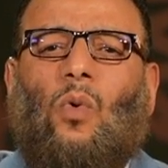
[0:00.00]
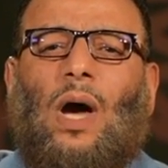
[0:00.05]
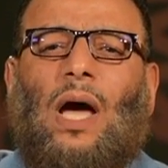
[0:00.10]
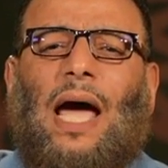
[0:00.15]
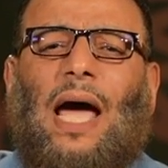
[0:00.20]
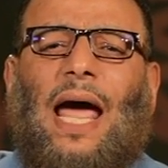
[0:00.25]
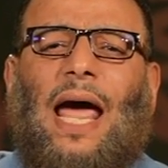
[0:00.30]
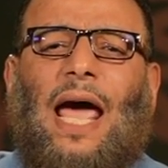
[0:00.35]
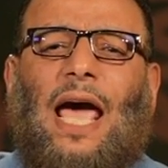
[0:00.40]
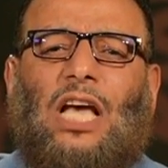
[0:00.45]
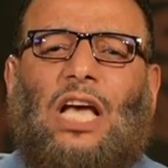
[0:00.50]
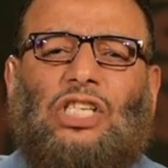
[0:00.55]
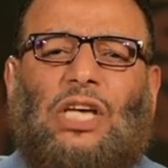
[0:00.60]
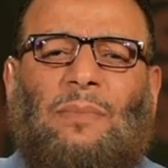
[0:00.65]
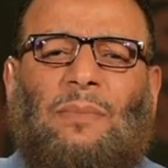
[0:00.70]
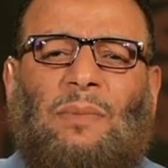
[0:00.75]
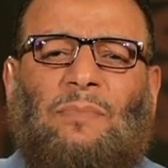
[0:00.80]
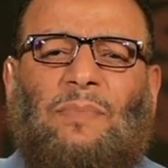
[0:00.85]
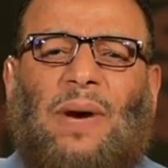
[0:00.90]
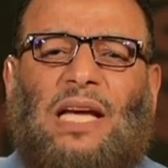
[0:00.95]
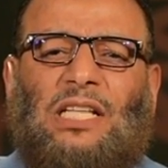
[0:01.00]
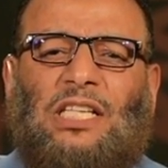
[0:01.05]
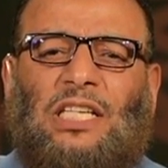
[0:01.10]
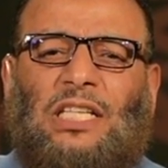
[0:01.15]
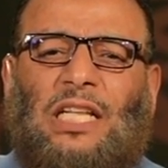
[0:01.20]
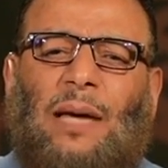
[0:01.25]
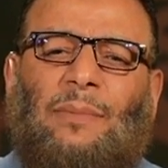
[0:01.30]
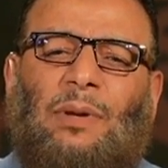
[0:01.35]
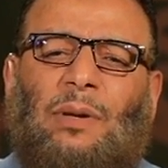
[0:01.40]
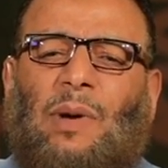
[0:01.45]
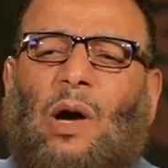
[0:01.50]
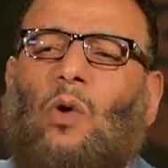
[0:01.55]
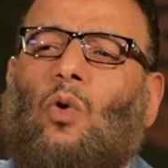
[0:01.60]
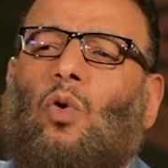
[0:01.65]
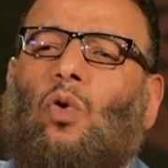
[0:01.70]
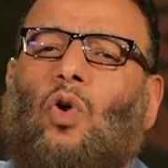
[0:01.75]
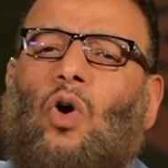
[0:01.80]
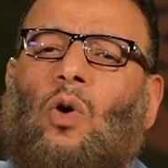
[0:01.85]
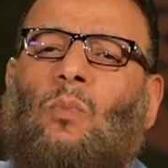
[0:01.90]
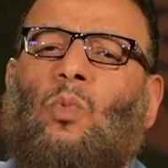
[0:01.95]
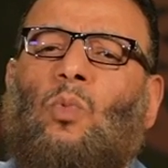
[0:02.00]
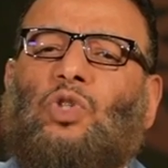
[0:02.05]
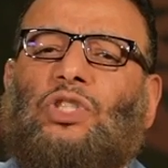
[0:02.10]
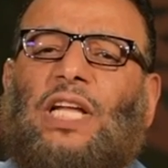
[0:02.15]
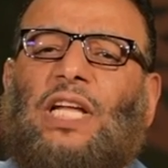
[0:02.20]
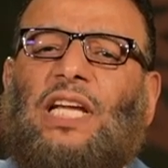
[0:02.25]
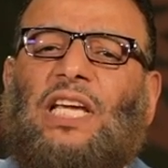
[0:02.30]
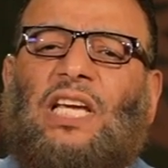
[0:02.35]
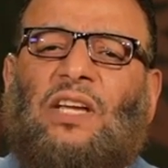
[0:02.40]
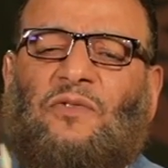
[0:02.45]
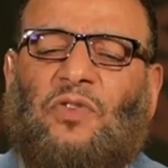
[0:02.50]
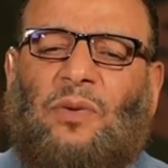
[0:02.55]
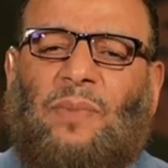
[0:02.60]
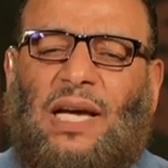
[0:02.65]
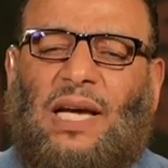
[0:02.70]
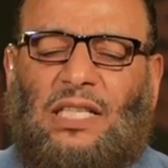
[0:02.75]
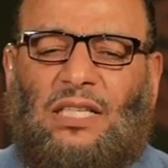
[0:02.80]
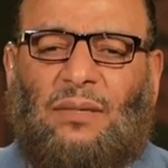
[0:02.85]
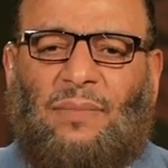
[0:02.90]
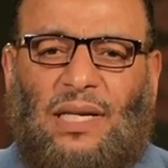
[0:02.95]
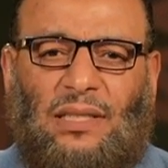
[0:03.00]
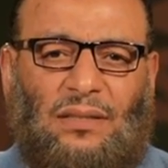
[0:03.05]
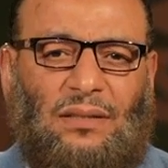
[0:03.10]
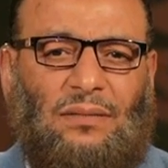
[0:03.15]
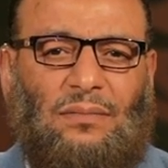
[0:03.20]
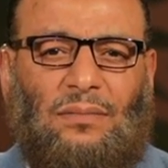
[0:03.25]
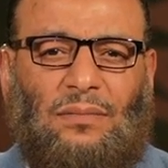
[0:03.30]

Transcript: وعائشه من بيت النبي يبقى كلهم مشتركين في بيت من؟